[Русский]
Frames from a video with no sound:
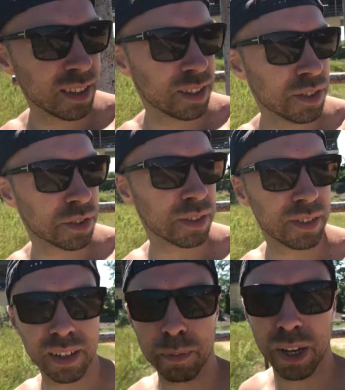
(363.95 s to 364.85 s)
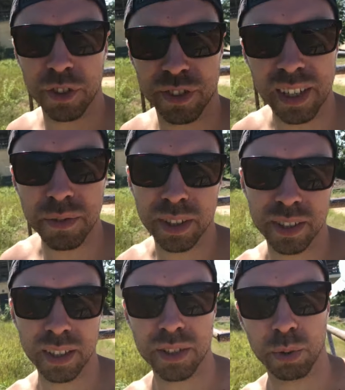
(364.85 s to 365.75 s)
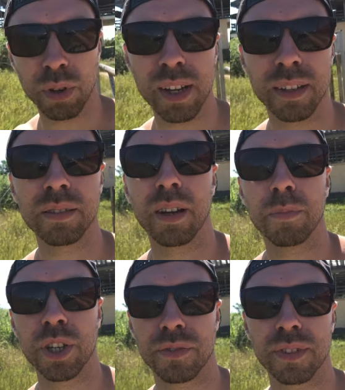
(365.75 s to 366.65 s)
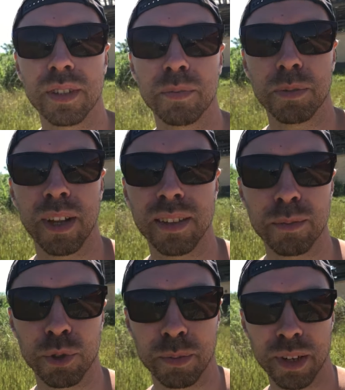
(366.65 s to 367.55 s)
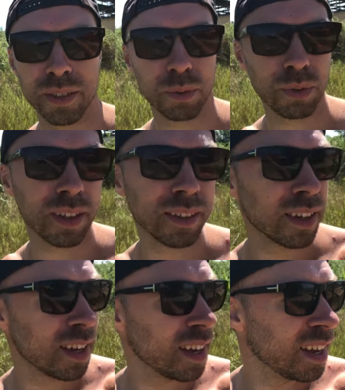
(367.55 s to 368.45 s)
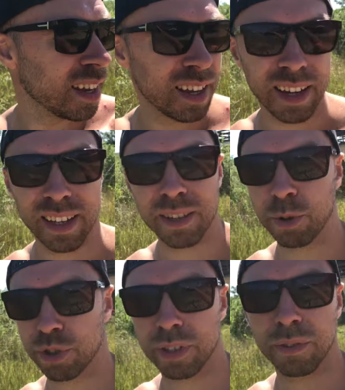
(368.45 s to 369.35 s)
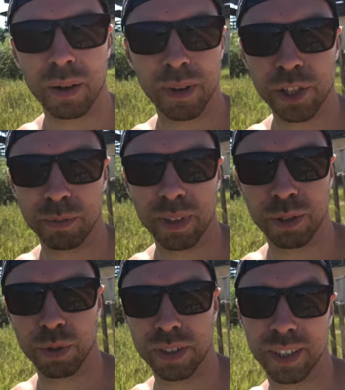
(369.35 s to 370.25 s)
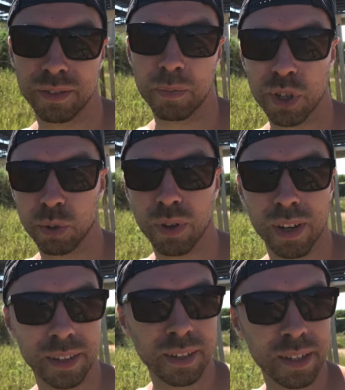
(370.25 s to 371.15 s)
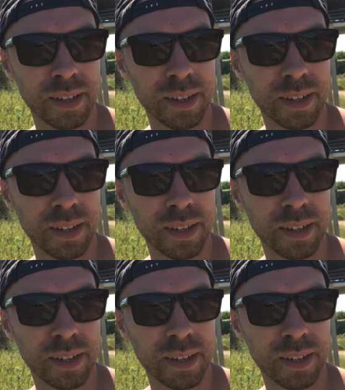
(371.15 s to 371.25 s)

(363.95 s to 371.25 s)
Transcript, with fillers: Единственный, наверное, пляж в заливе, где есть туалет. Общественный и бесплатный, можно пройти в туалет. А я не очень доверяю пляжам, на которых нет вообще туалета.